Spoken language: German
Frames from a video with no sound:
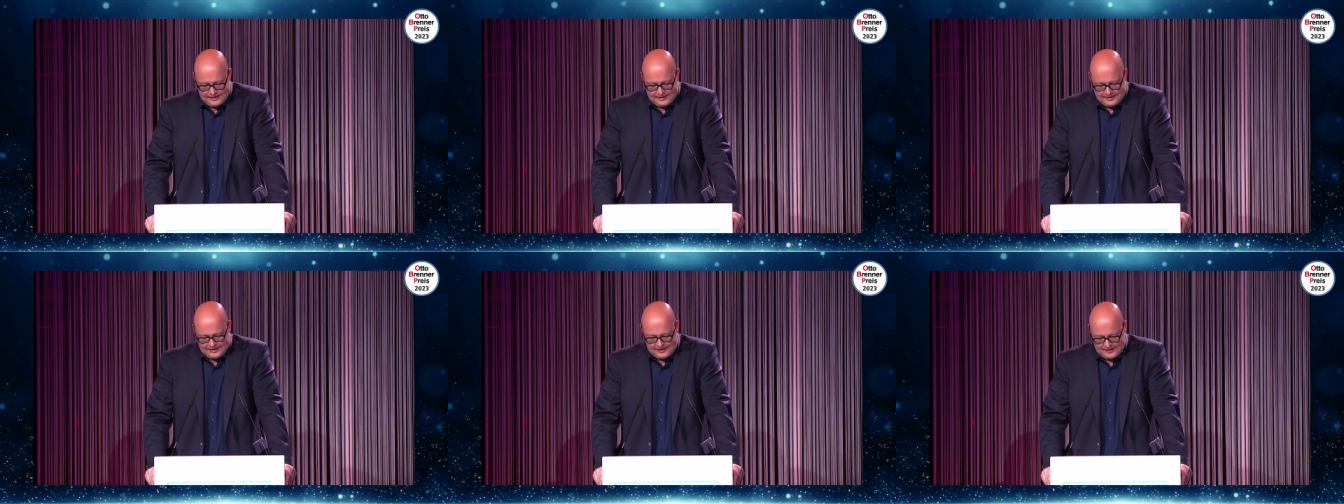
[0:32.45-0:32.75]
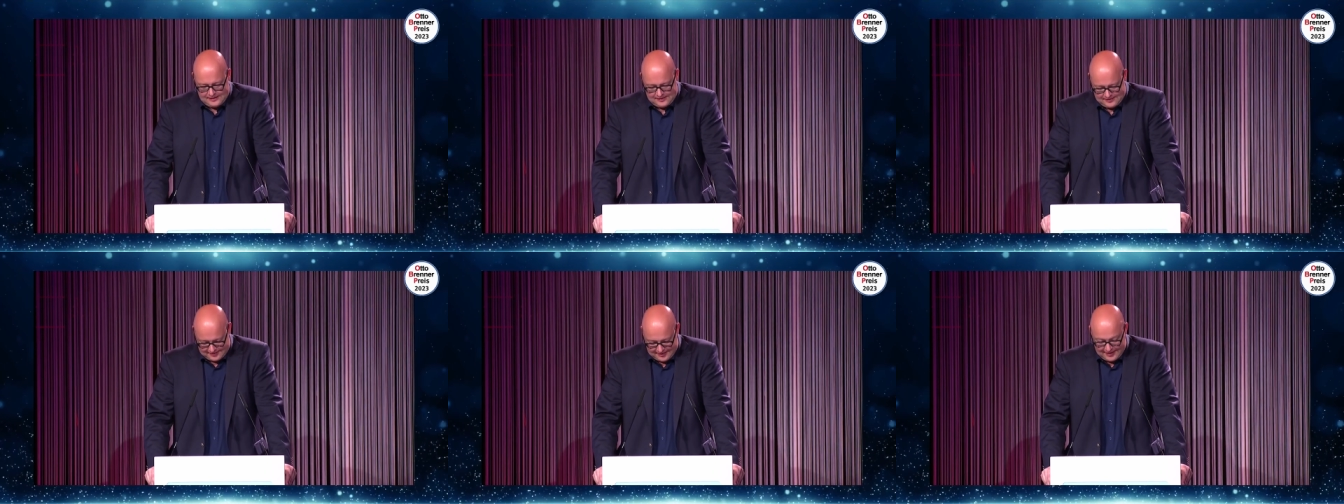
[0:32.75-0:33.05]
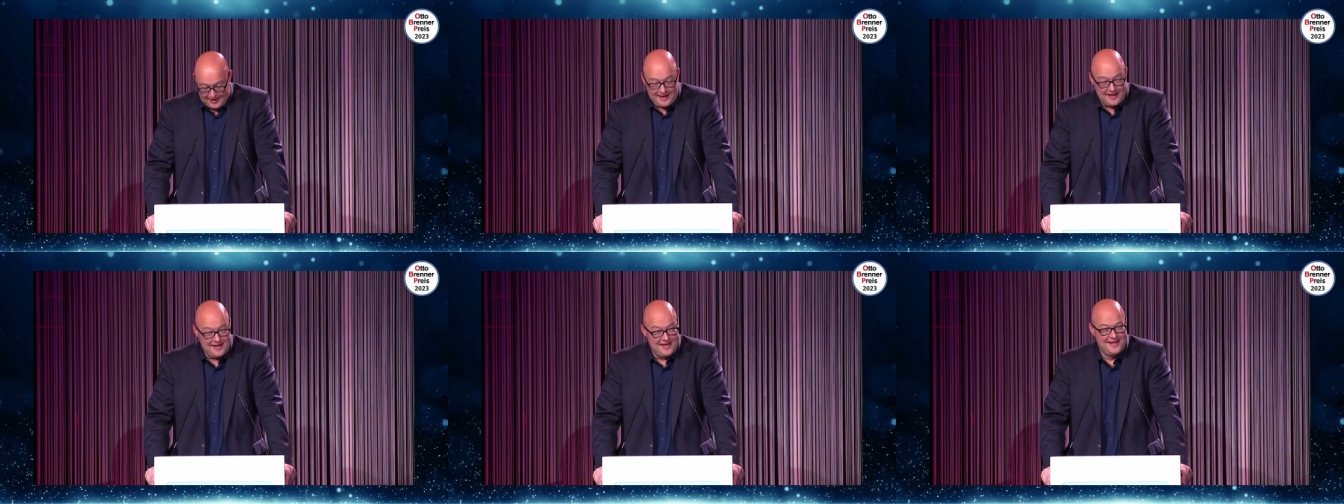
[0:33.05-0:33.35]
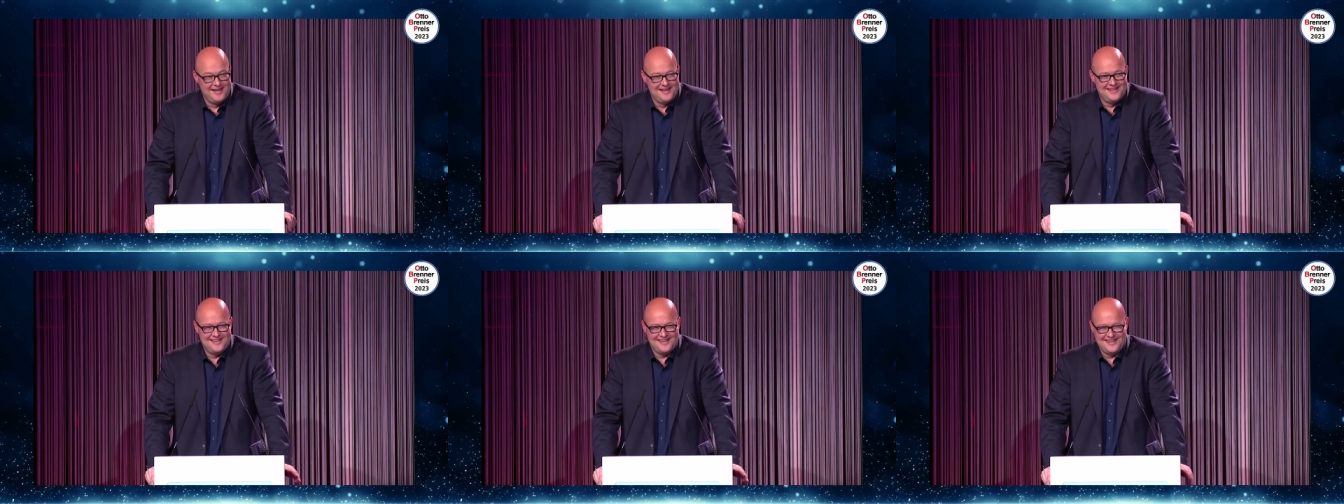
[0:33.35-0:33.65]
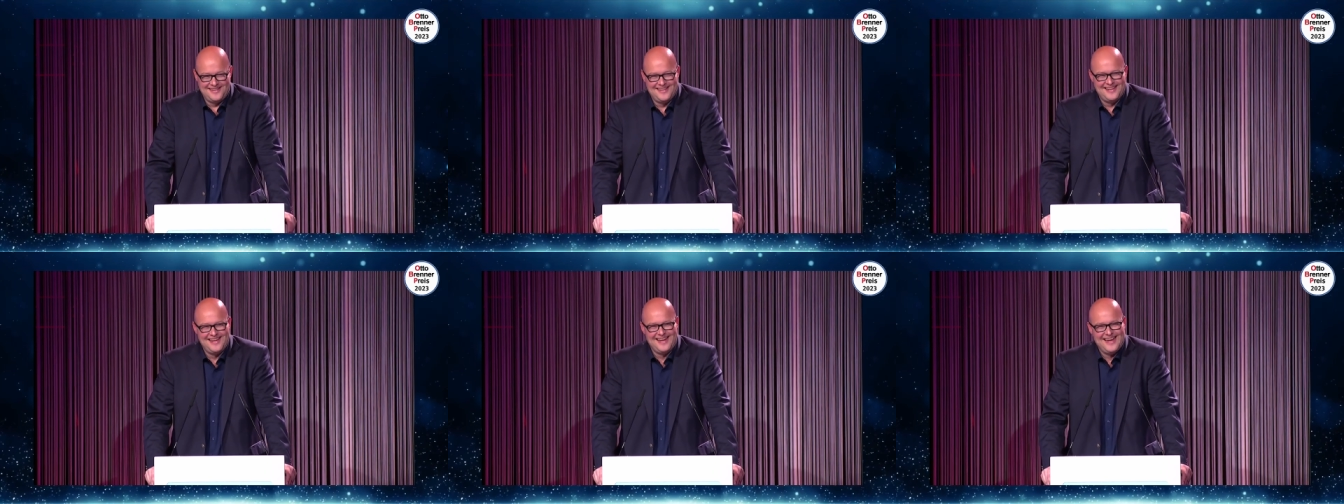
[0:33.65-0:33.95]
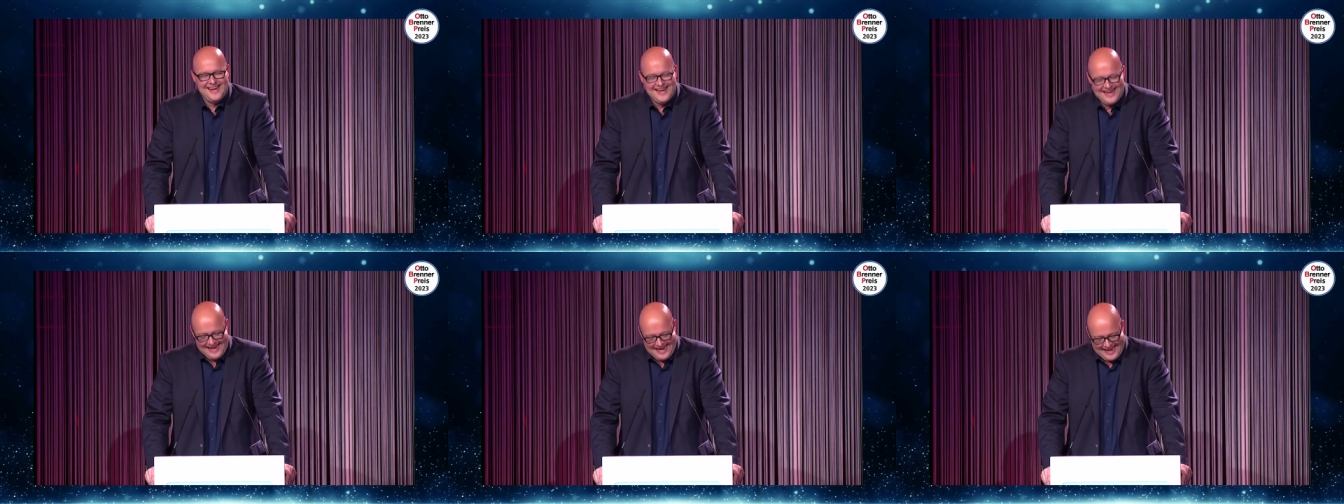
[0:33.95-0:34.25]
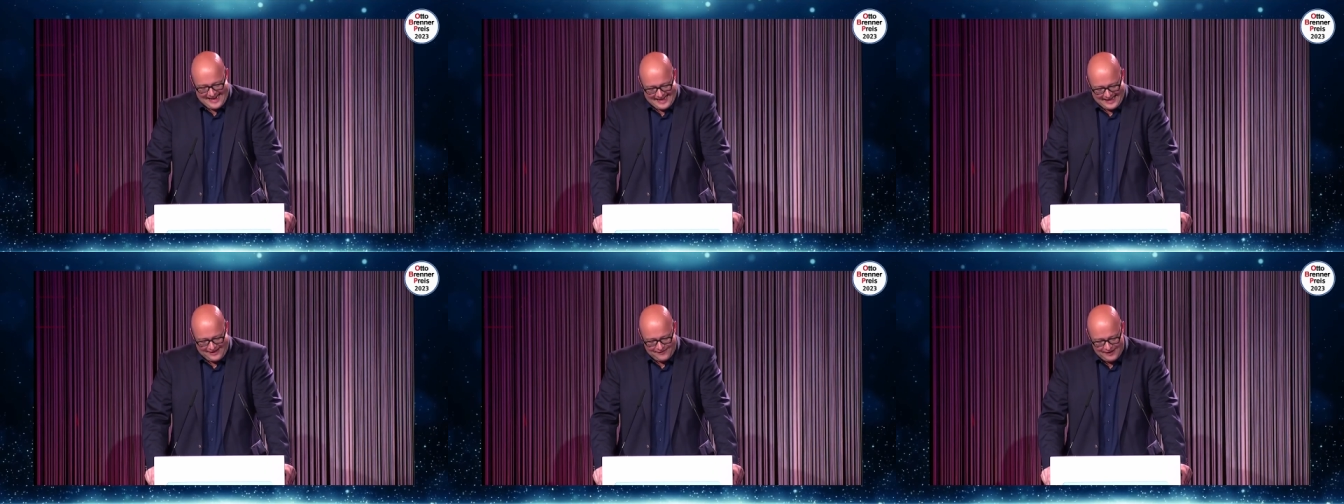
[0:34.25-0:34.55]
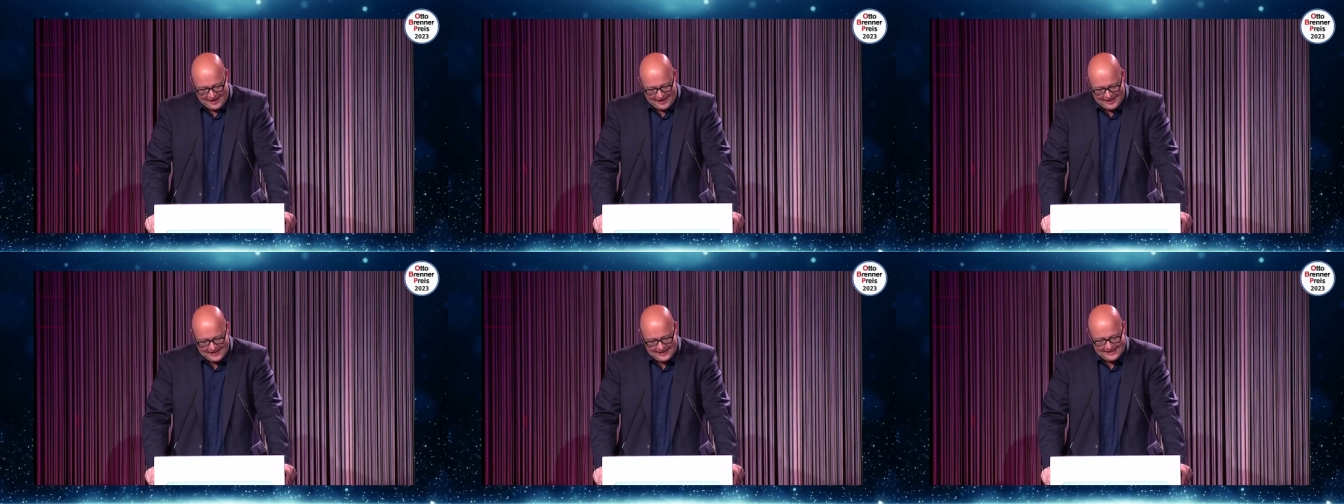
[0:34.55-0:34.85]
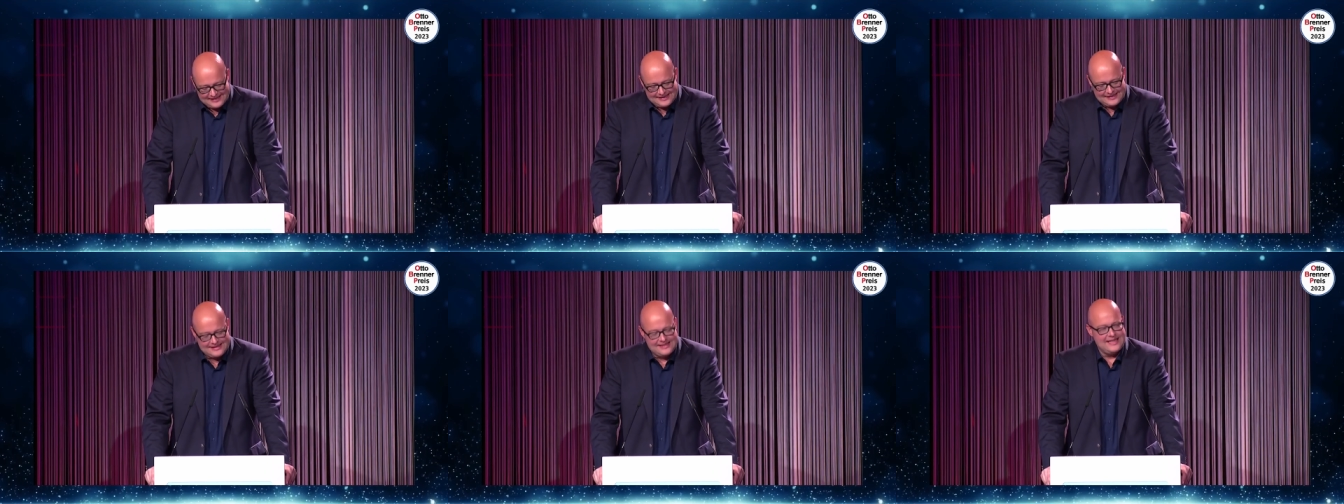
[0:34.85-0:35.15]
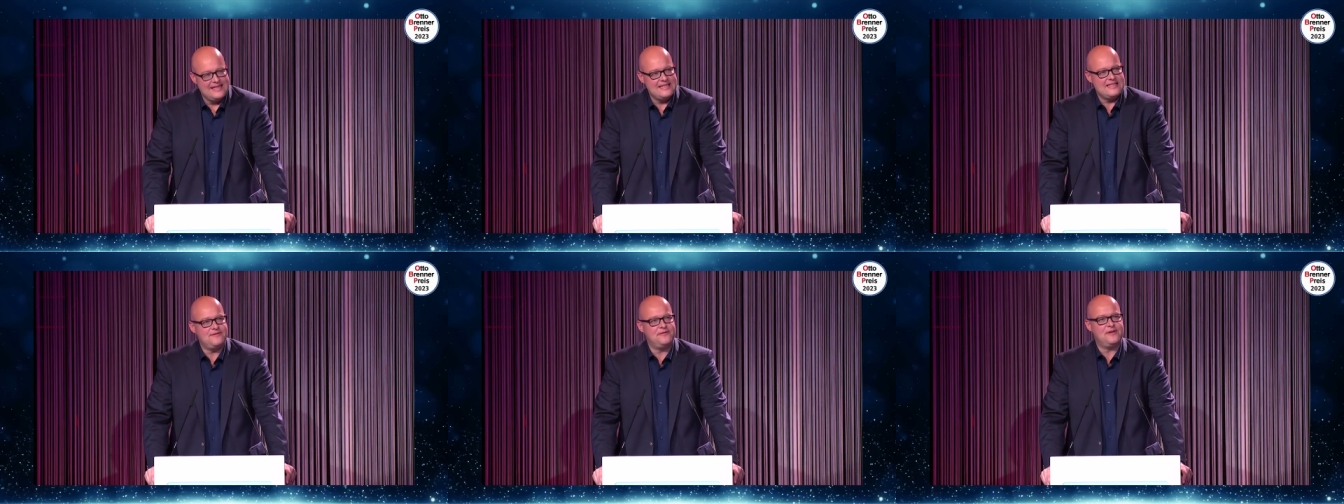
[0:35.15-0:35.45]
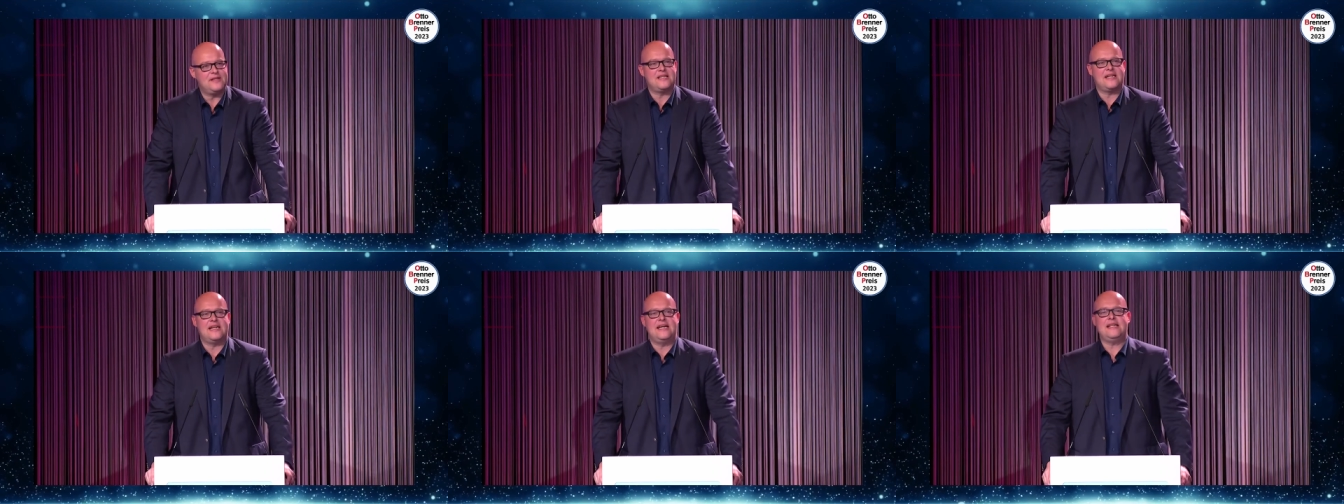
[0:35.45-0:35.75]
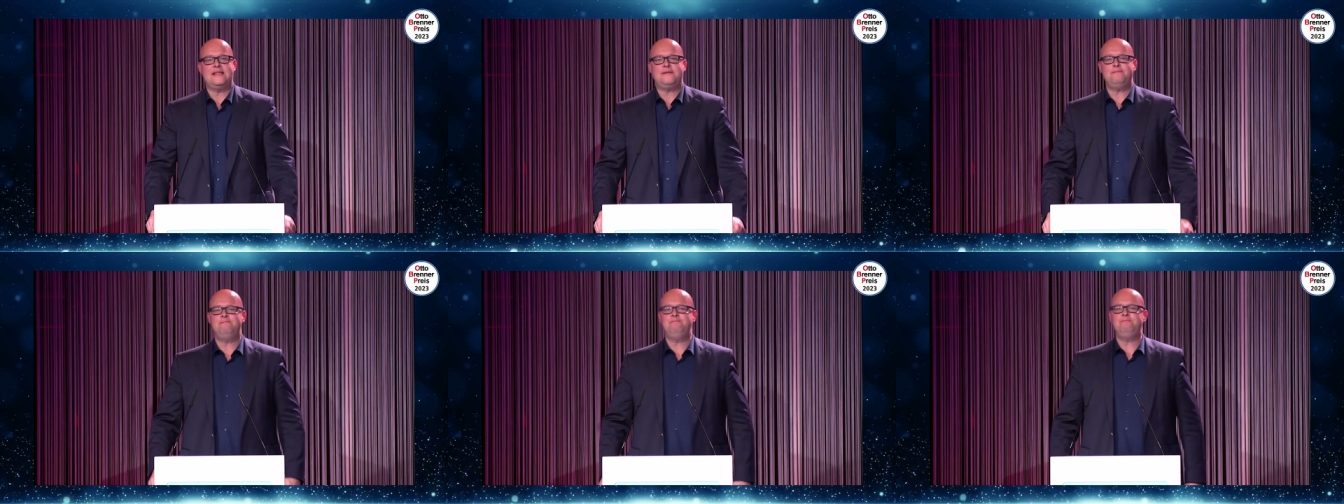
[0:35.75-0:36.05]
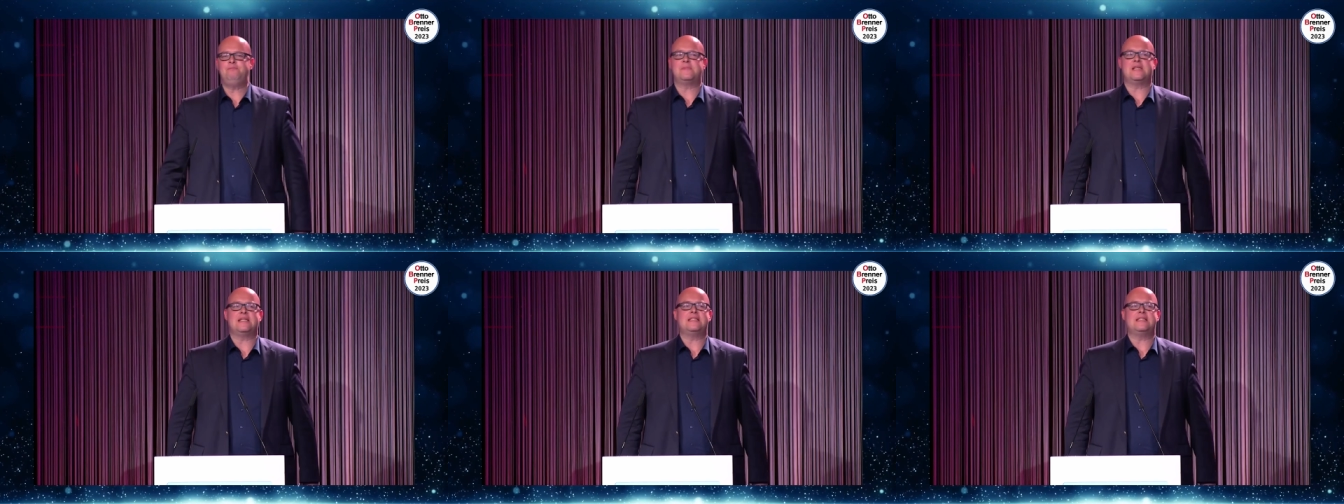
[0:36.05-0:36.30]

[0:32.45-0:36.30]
Ja, ich werde die These vertreten,